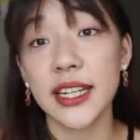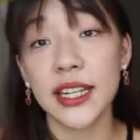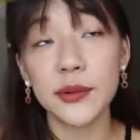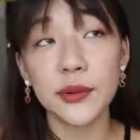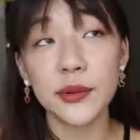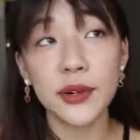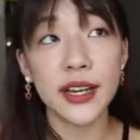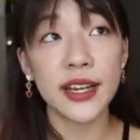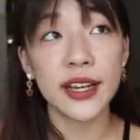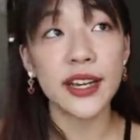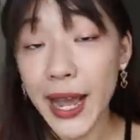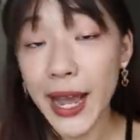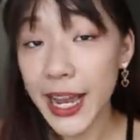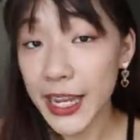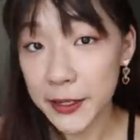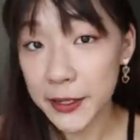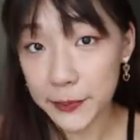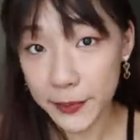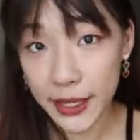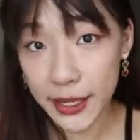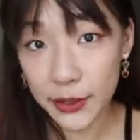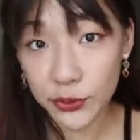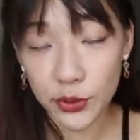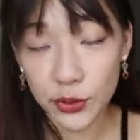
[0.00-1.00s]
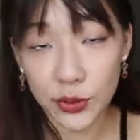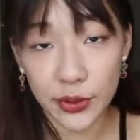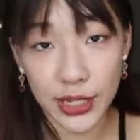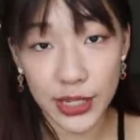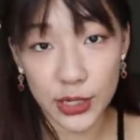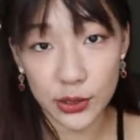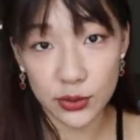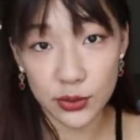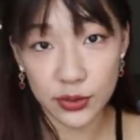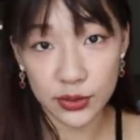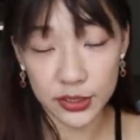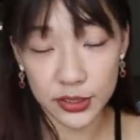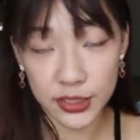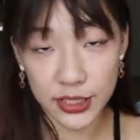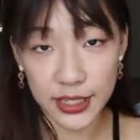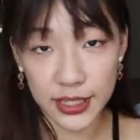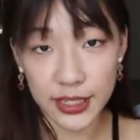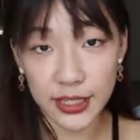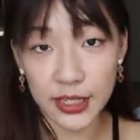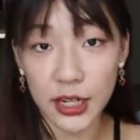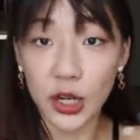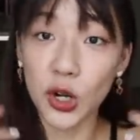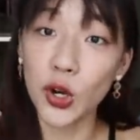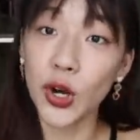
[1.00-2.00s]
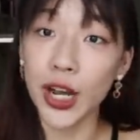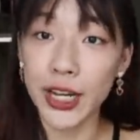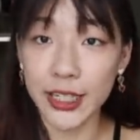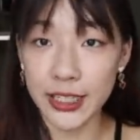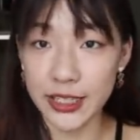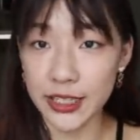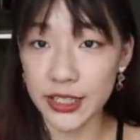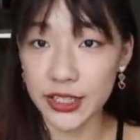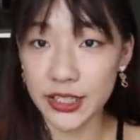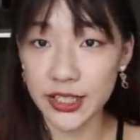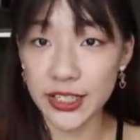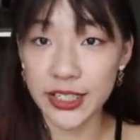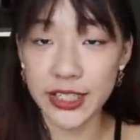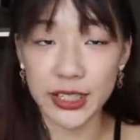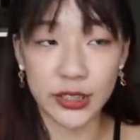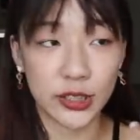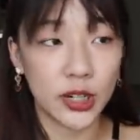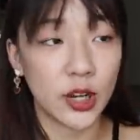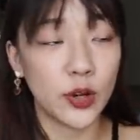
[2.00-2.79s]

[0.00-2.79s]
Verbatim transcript: 因为拍影片对我来说是一个很快乐的事情，